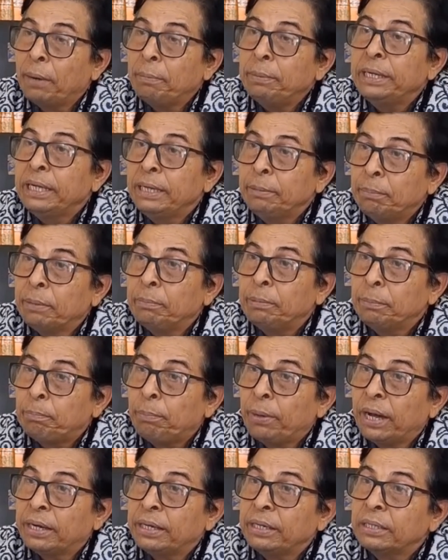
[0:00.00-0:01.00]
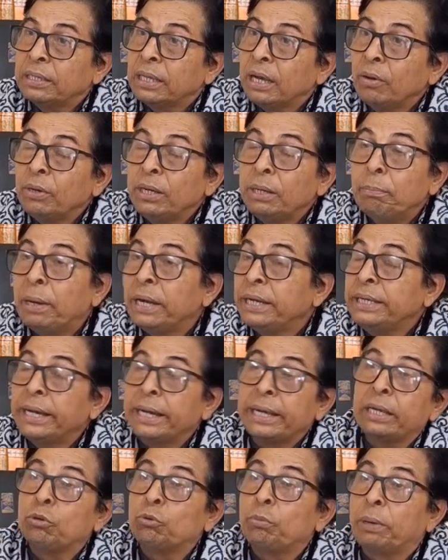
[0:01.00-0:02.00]
ভাবে এভাবে পারে তাহলে
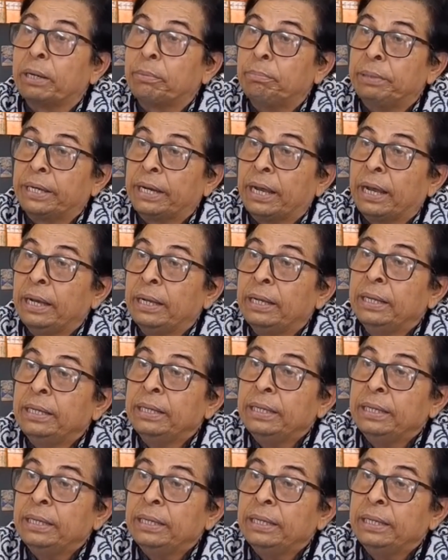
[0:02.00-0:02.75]
বাকিরা কেন পারবে না